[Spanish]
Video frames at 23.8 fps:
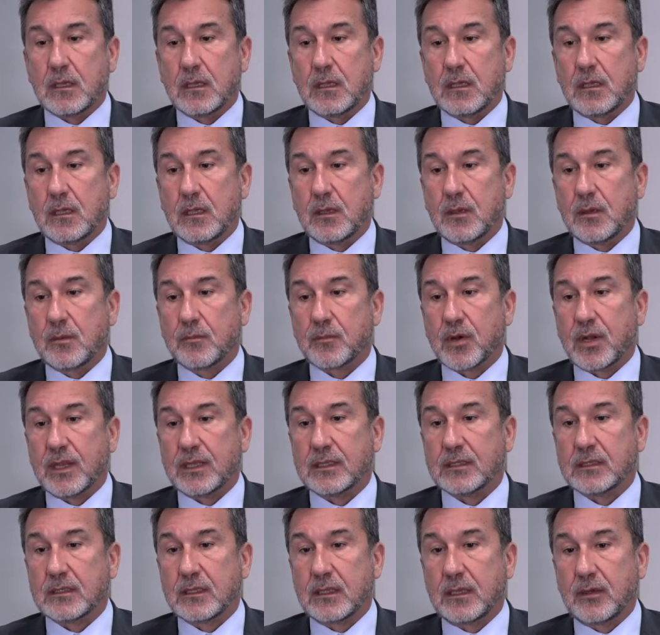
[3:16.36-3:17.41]
Y
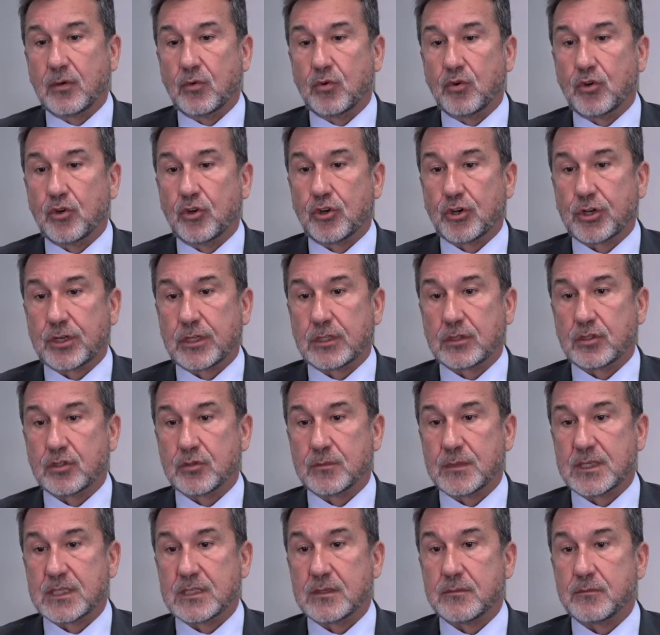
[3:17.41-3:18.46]
probablemente uno de los
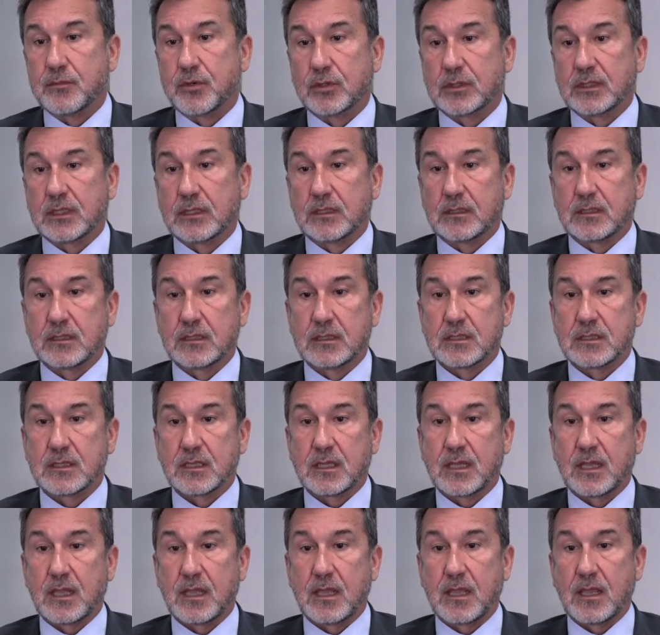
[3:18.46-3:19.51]
retos más importantes
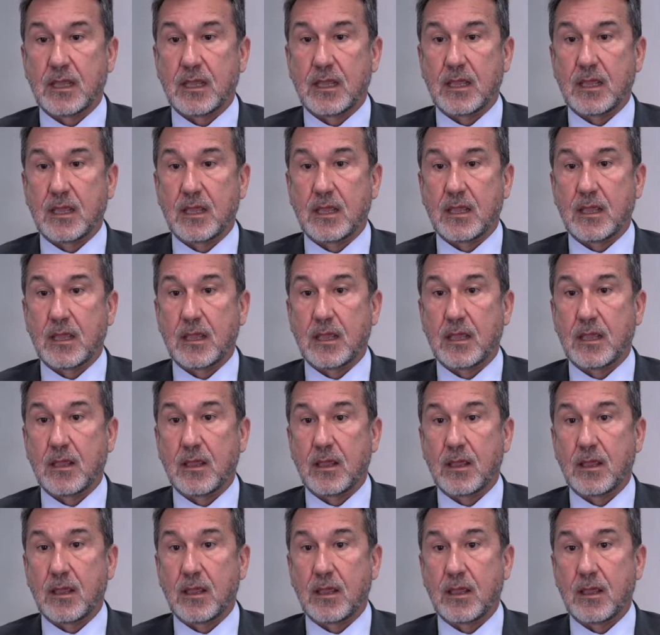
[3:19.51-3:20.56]

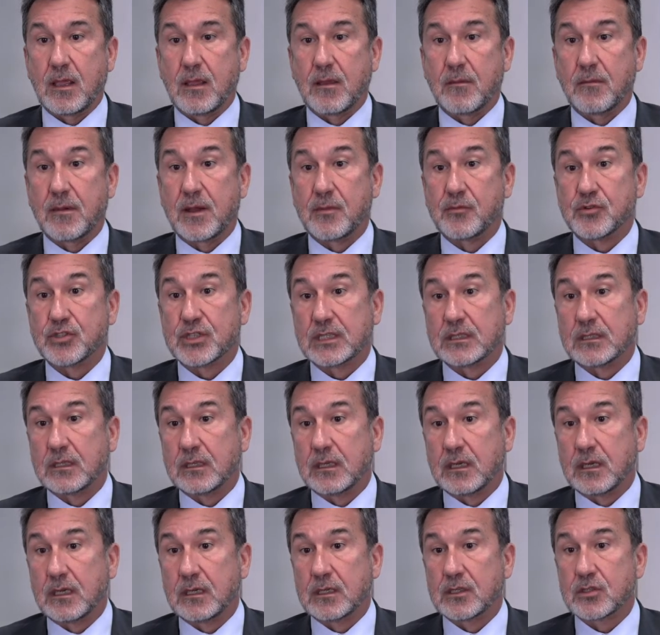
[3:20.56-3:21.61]
que vamos a
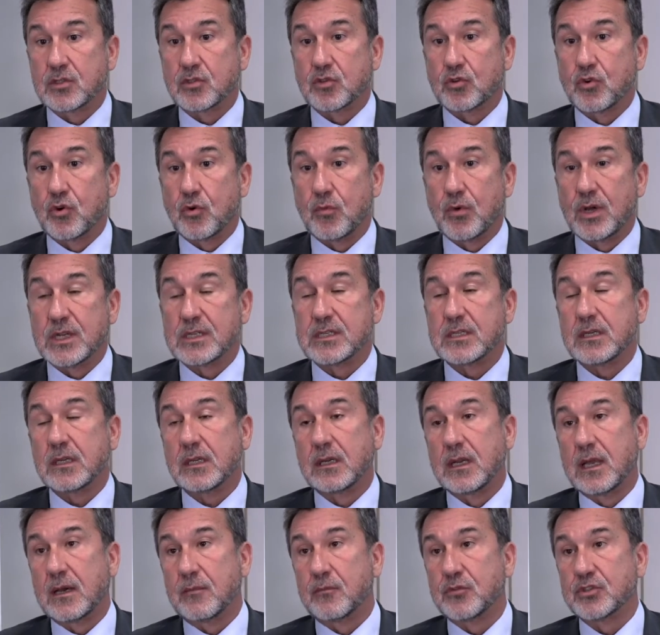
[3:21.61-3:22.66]
tener es cómo
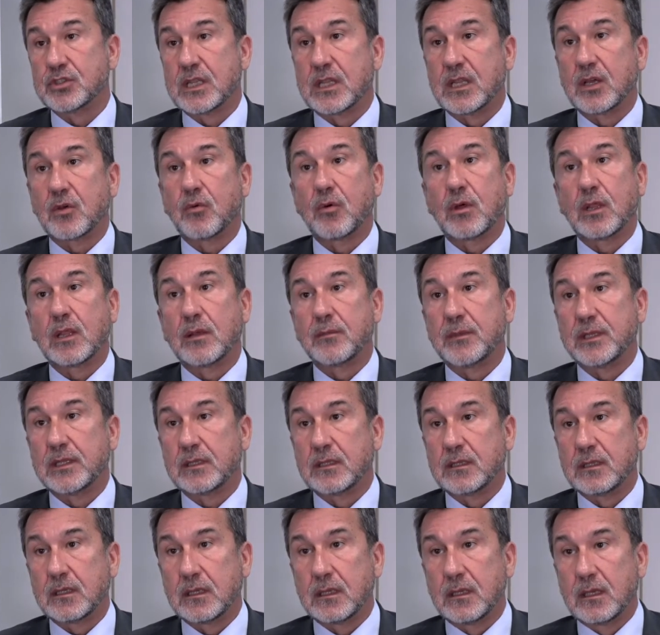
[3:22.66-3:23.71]
asignamos
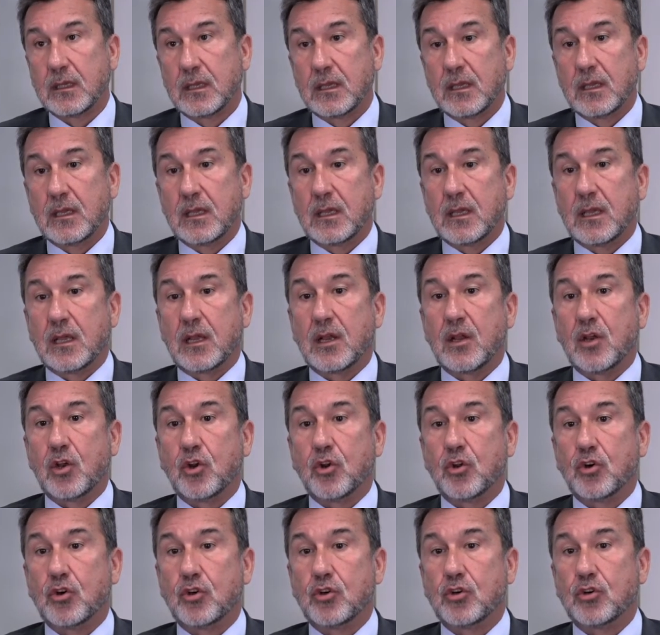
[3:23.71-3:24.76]
adecuadamente
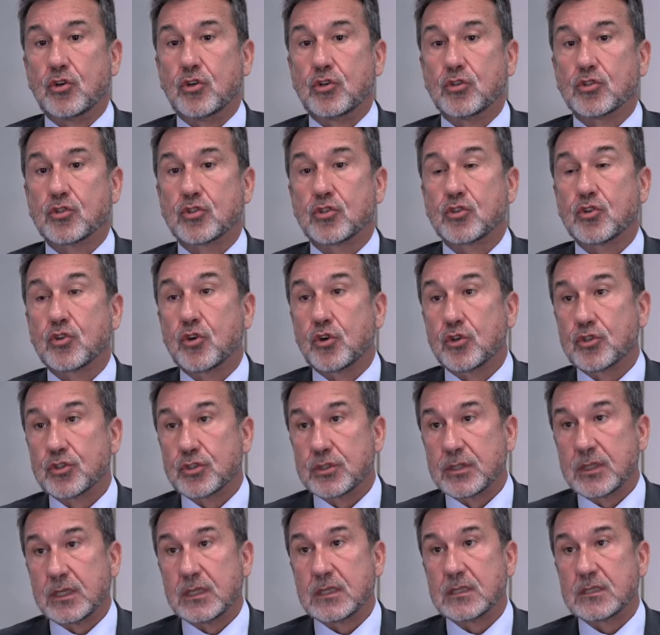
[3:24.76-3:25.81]
los
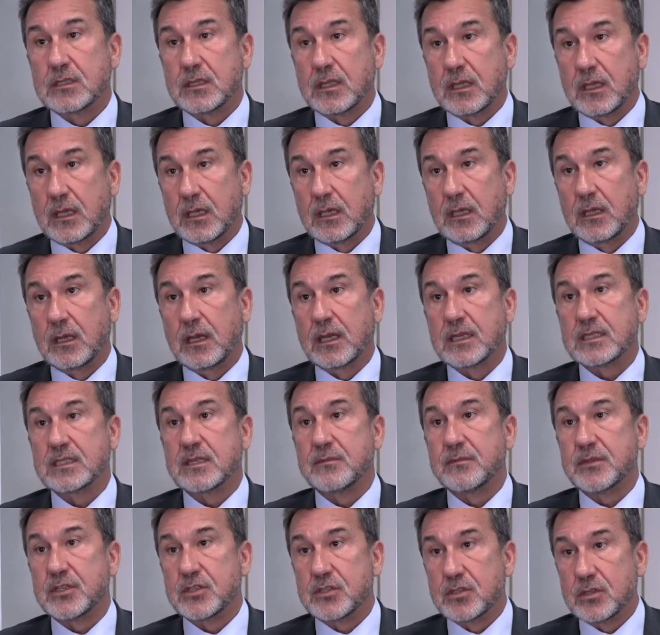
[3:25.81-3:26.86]
costes de las
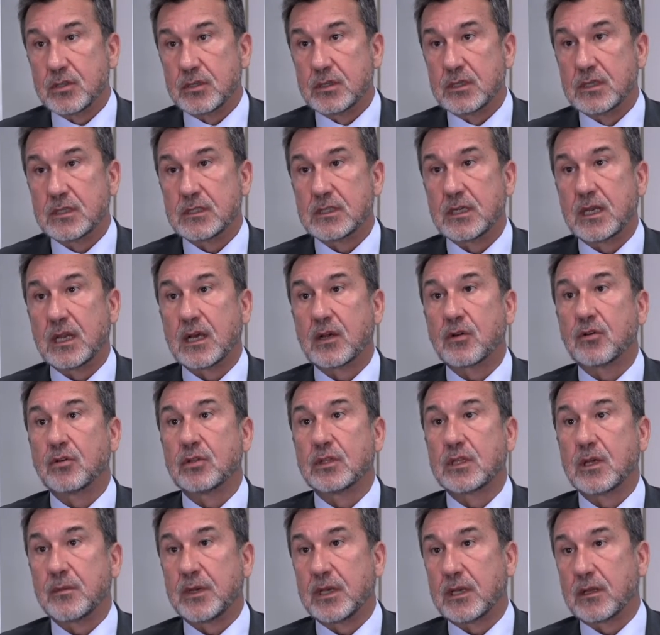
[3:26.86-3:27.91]
emisiones y la
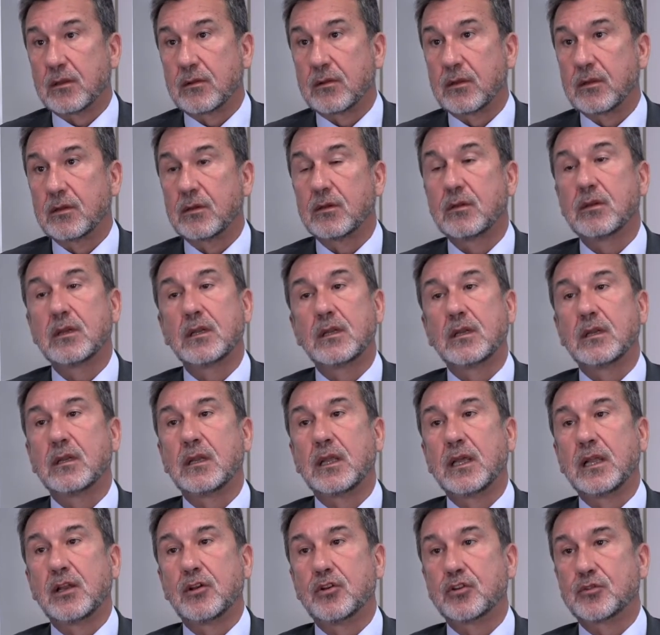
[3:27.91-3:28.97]
contaminación
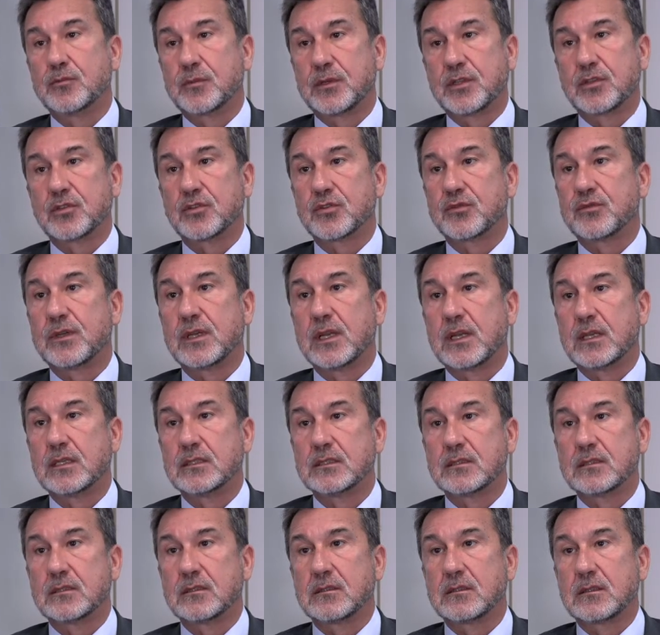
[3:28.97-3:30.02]
en, los precios
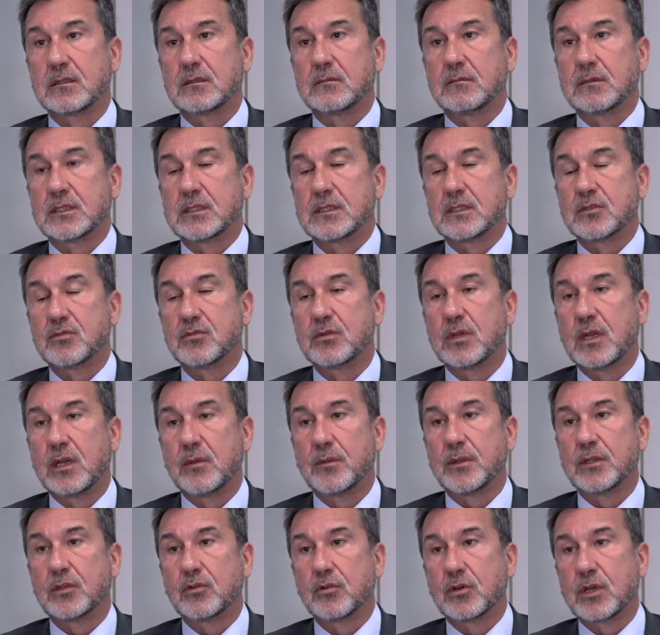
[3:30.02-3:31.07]
finales. Es decir, ese es un
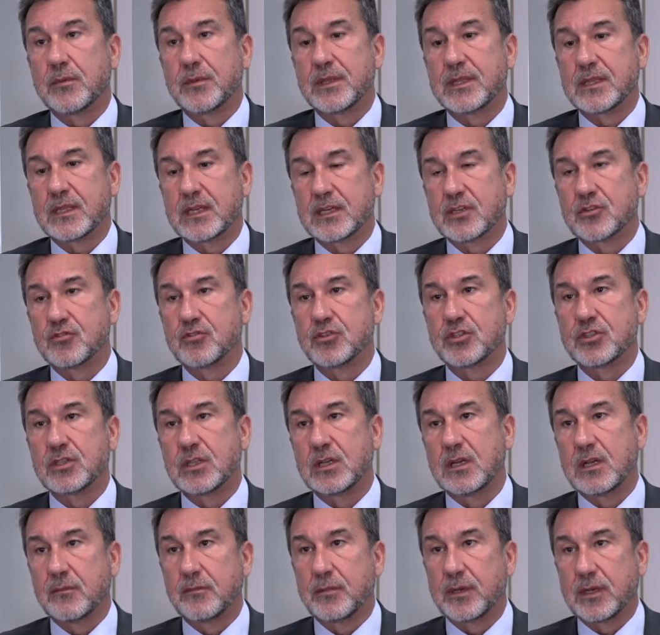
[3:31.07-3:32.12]
elemento que mientras no
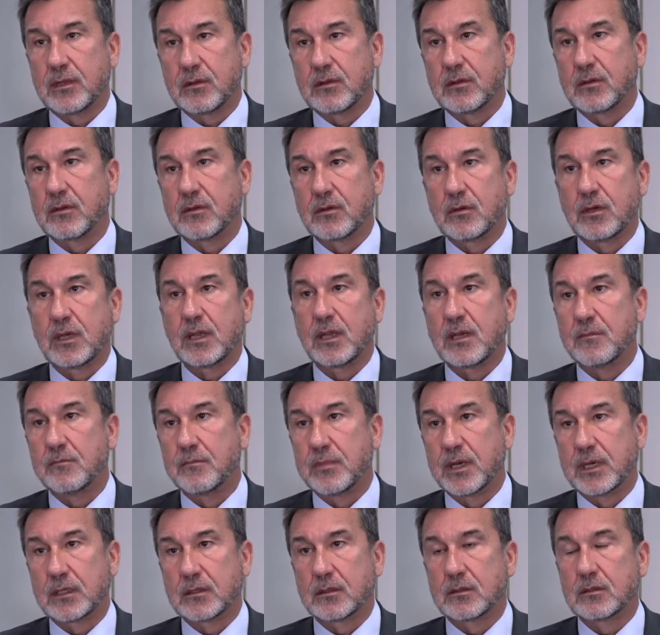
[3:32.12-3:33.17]
esté en el precio, el
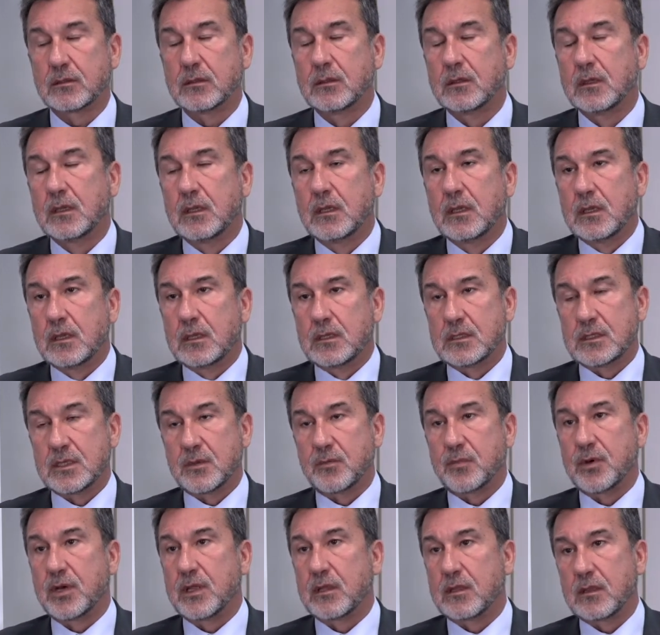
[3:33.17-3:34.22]
impacto se
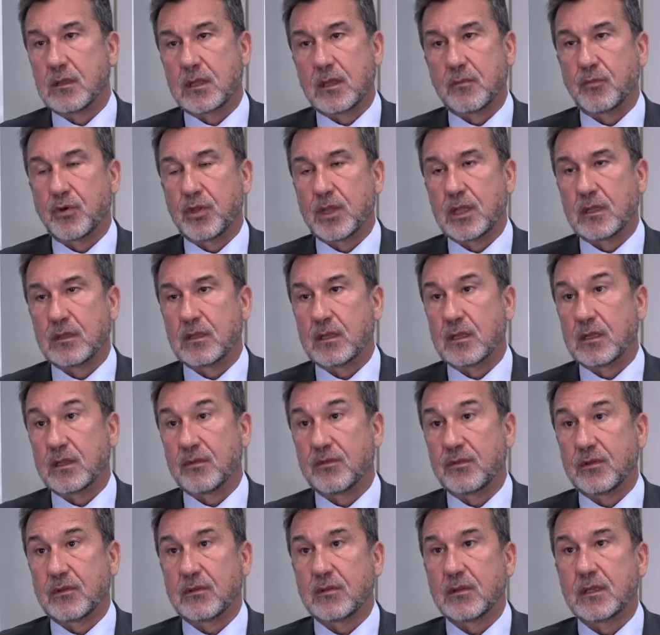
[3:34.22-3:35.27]
puede hacer,
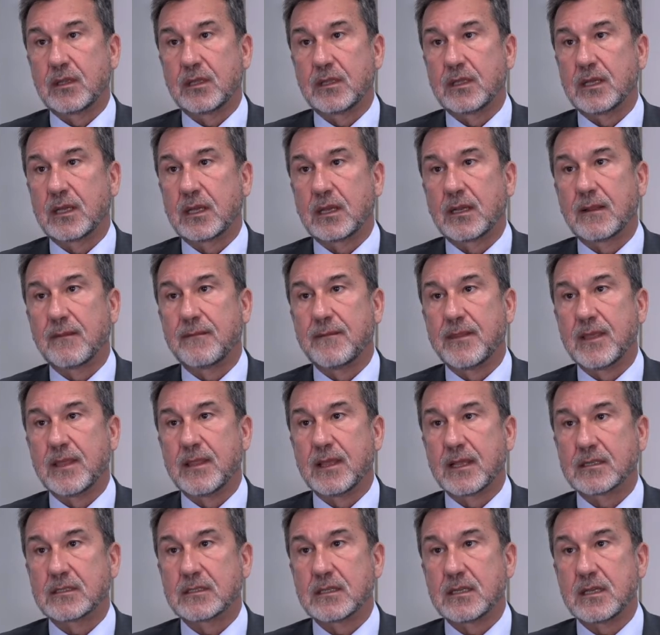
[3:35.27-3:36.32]
difícil de
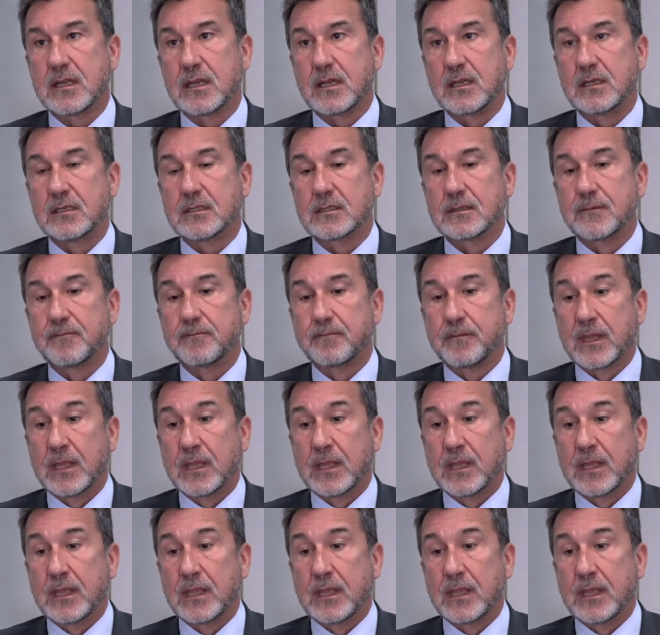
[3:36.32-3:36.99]
dar, señales.